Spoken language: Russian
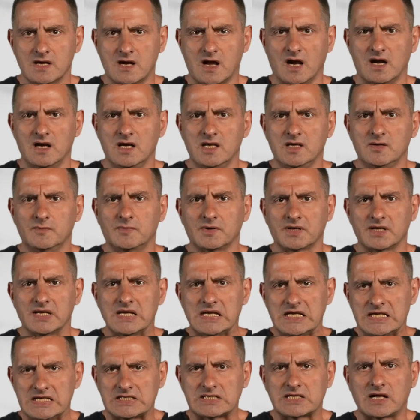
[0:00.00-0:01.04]
Калибры,
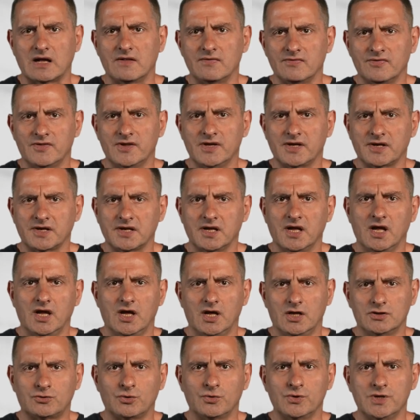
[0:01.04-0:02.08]
Искандеры,
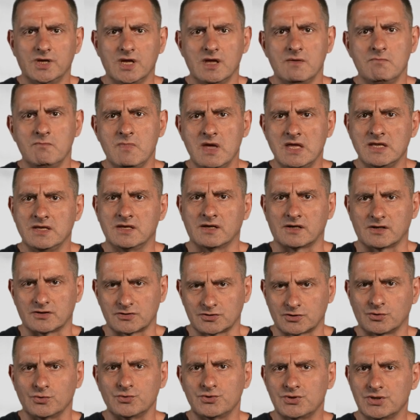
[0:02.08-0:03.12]
другие менее
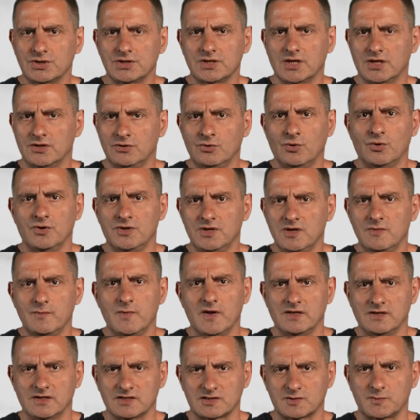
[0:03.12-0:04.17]
раскрученные, но не
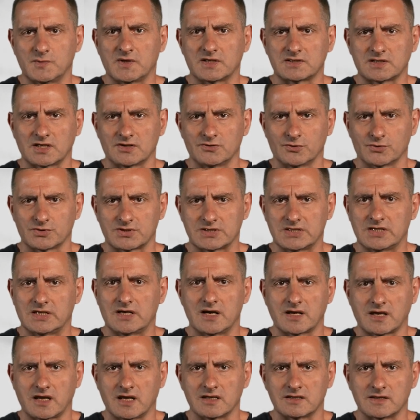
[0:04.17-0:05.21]
менее смертоносные
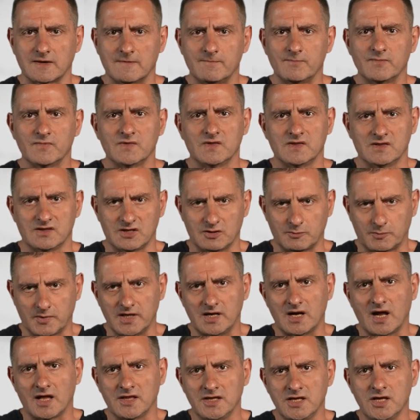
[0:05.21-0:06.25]
ракеты.
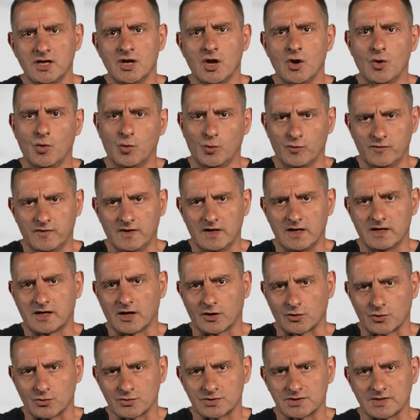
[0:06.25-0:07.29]
Теперь они у
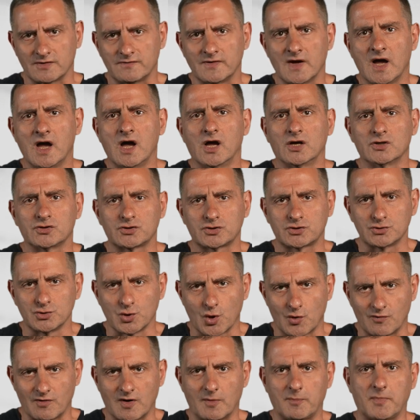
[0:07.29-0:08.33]
великороссов
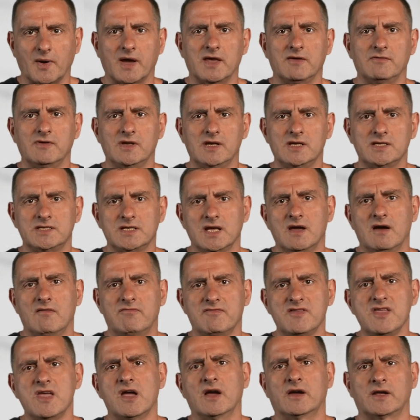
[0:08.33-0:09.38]
снова появились
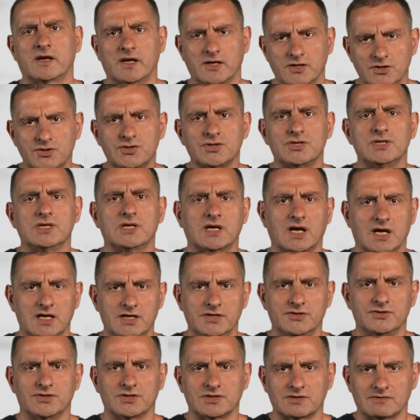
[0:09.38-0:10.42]
в неограниченных
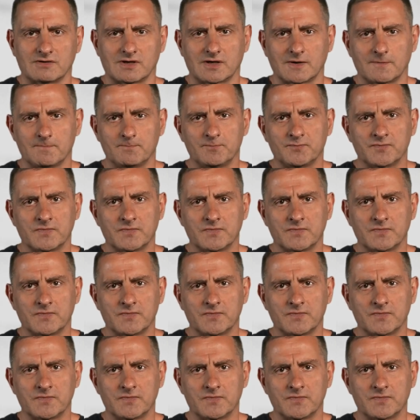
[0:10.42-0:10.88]
количествах.